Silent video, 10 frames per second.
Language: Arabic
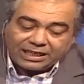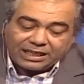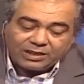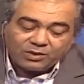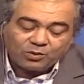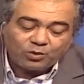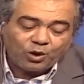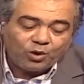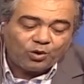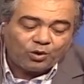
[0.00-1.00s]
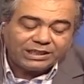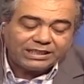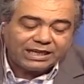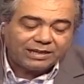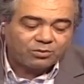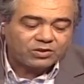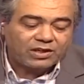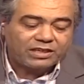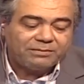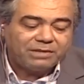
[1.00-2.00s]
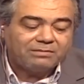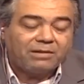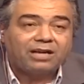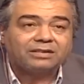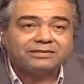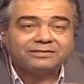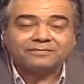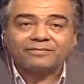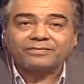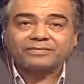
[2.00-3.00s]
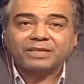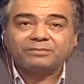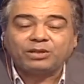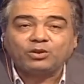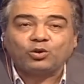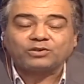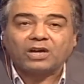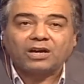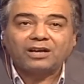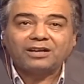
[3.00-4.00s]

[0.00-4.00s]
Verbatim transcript: انه هو يقول لي المستقيم المار بنقطه